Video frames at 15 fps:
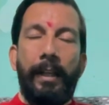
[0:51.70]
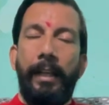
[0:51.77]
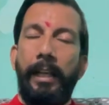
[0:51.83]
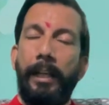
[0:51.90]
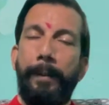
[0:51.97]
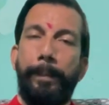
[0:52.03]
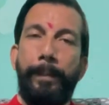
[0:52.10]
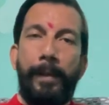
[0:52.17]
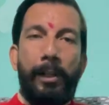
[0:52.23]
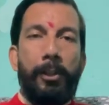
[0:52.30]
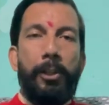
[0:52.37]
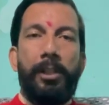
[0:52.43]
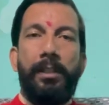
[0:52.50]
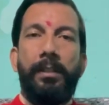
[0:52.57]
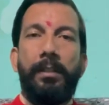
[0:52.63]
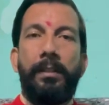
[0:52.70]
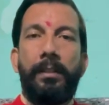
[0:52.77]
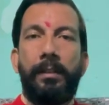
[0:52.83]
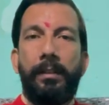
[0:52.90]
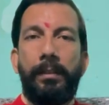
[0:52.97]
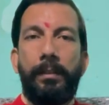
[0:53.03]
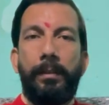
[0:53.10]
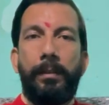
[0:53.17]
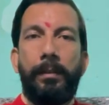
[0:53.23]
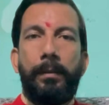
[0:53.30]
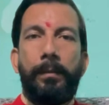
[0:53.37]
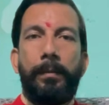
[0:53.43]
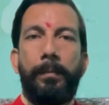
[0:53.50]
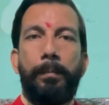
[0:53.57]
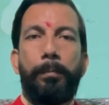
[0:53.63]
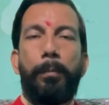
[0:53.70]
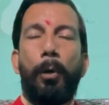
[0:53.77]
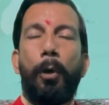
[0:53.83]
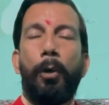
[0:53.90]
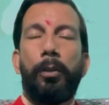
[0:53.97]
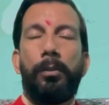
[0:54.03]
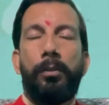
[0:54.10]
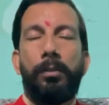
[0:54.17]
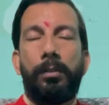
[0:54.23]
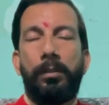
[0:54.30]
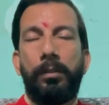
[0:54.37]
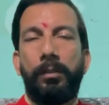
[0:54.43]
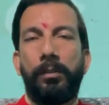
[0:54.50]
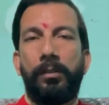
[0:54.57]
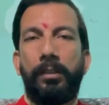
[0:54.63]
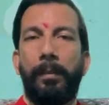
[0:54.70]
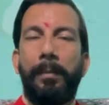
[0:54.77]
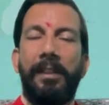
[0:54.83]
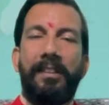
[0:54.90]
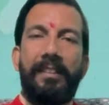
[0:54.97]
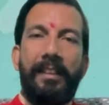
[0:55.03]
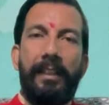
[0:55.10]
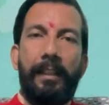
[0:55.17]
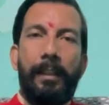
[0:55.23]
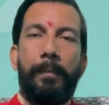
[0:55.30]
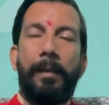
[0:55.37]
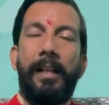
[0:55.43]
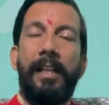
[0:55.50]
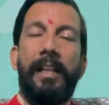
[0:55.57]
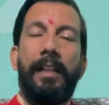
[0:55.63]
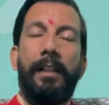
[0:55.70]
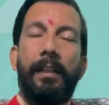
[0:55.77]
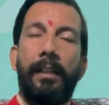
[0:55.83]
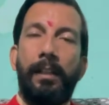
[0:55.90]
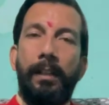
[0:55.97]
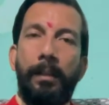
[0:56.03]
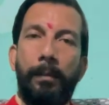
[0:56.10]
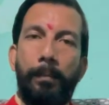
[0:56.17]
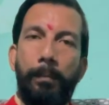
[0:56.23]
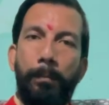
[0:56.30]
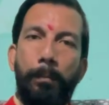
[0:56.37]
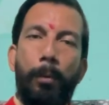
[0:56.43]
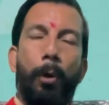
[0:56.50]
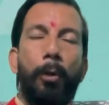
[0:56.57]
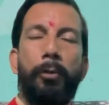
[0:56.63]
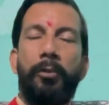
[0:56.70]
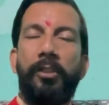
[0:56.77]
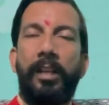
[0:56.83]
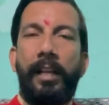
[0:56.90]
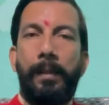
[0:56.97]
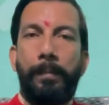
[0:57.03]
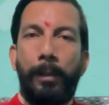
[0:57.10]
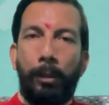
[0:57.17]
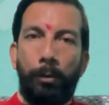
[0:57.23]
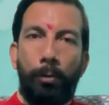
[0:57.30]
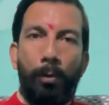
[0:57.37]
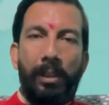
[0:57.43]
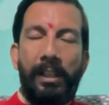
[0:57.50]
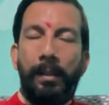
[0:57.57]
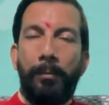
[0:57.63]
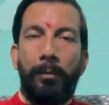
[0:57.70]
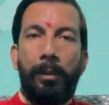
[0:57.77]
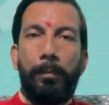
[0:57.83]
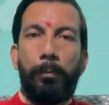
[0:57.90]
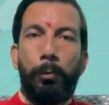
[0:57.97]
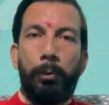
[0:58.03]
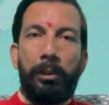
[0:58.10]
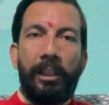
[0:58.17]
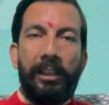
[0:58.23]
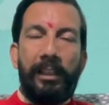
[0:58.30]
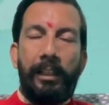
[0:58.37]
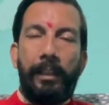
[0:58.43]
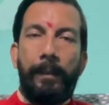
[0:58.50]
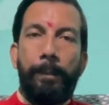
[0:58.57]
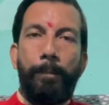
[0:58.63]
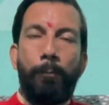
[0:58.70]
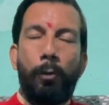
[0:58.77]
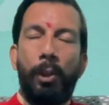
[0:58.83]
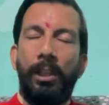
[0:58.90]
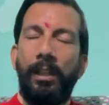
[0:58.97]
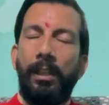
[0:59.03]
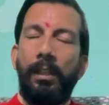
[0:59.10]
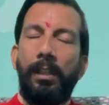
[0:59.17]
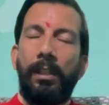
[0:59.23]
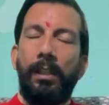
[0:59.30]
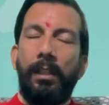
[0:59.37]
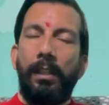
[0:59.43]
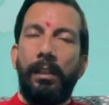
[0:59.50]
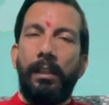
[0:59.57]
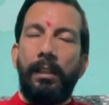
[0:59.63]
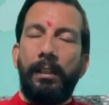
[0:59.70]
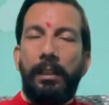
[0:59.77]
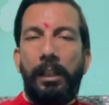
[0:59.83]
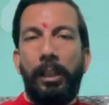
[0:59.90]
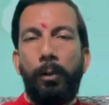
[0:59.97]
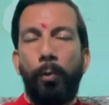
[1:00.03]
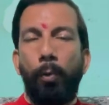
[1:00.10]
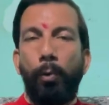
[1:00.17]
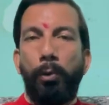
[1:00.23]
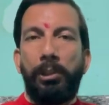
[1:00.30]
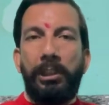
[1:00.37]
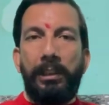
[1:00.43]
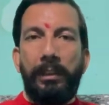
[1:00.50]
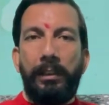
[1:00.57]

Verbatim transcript: एक प्रश्न बहुत समय से हमारे बहुत सारे भक्तों ने हमसे पूछा था कि गुरु जी